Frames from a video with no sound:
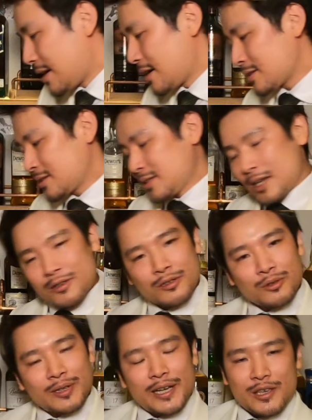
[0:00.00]
発作
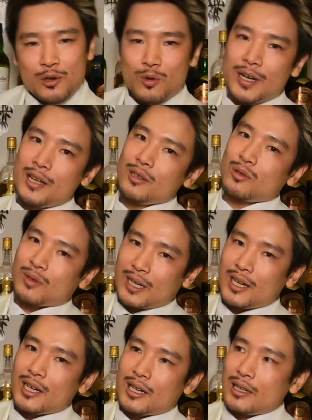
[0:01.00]
とか予感と
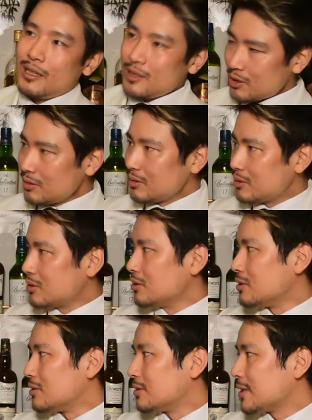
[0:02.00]
かちょっ
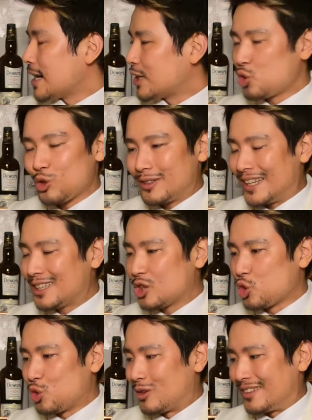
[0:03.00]
とあのなんだ
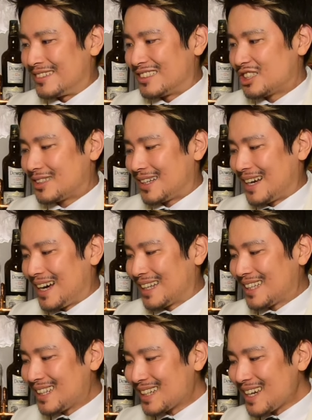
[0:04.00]
ろう
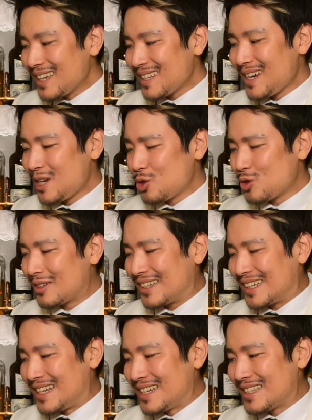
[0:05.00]
暖かい系の
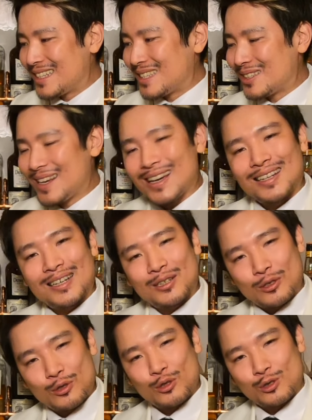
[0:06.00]
柑橘ではな
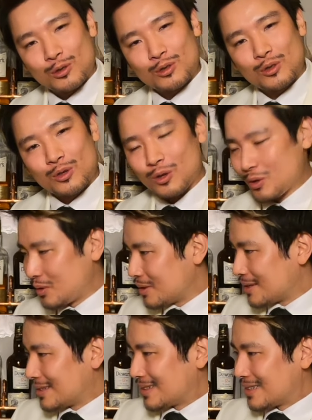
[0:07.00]
くちょっと
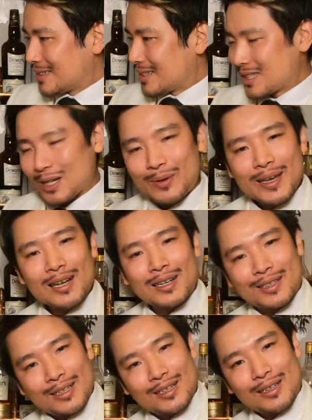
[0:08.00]
爽やか
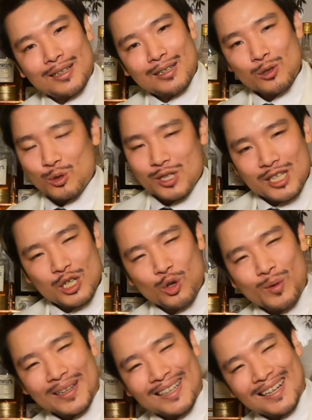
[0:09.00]
なちょっと白
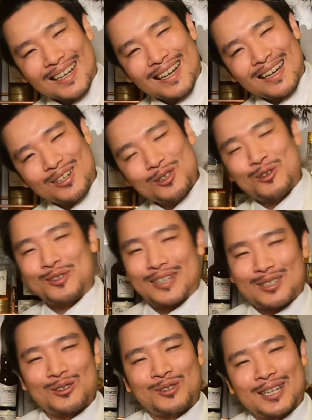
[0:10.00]
綿があるような
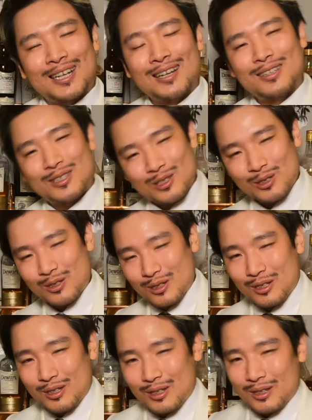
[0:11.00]
そんな柑橘っ
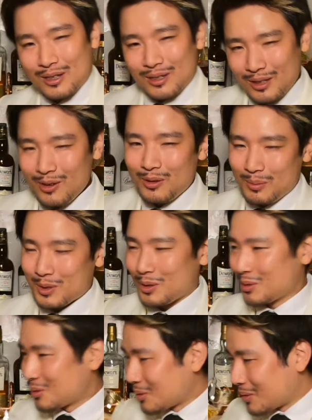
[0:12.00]
ていうのも
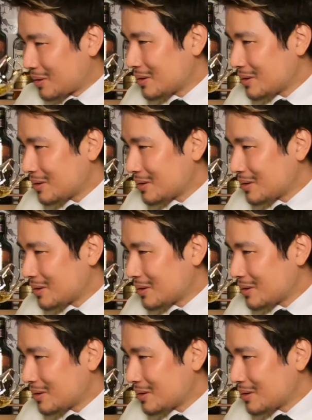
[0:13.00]
ちょっと